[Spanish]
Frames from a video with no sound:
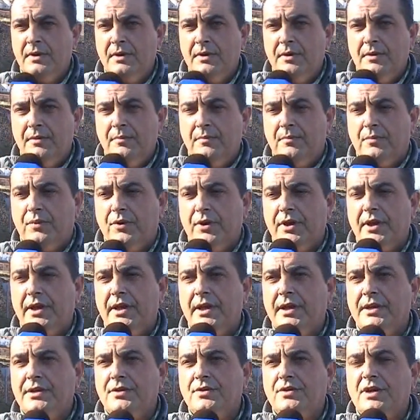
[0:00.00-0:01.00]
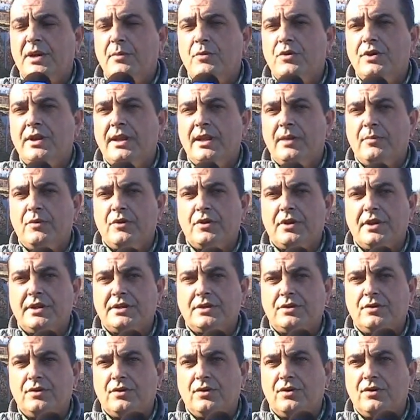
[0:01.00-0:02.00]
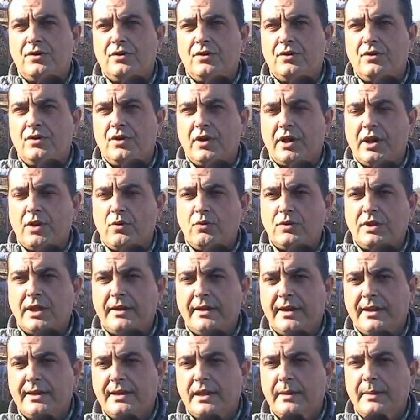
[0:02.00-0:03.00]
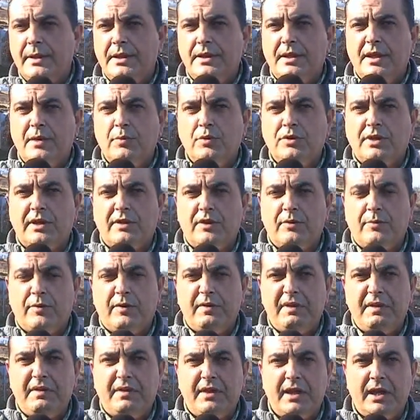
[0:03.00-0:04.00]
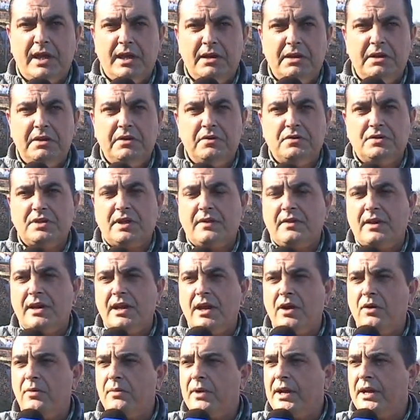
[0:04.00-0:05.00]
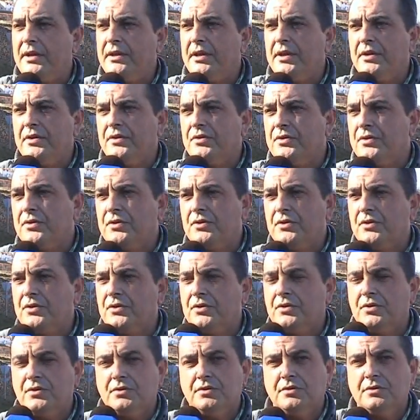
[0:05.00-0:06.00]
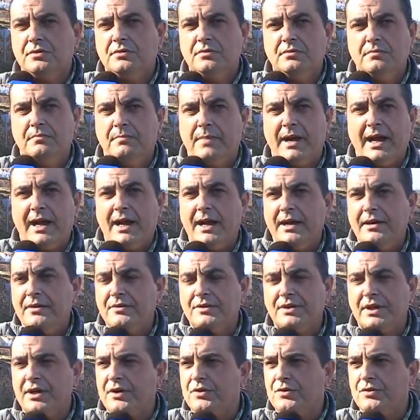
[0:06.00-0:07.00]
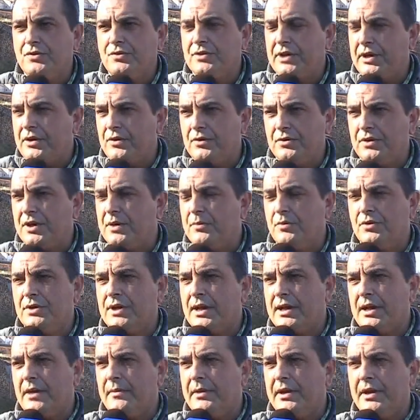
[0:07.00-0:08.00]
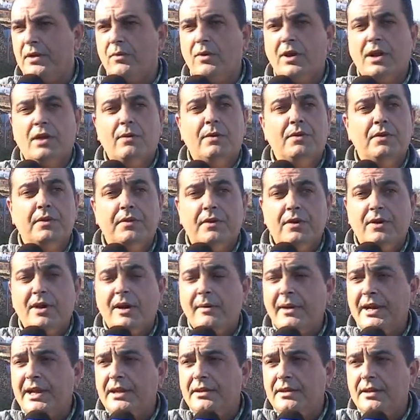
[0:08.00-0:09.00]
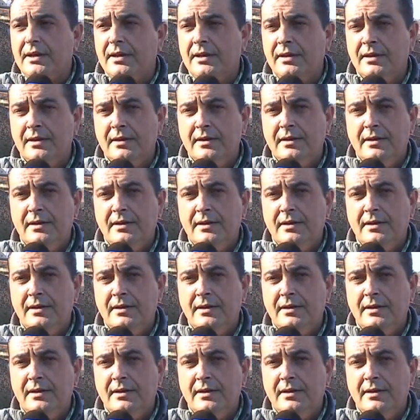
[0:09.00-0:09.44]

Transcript: cuantificado? Pues no sabemos nada porque esto lo ejecuta directamente Diputación Provincial y ellos hacen la obra y ellos pagan, o sea que nosotros ahí no tenemos nada que ver, igual que cuando hicieron la variante,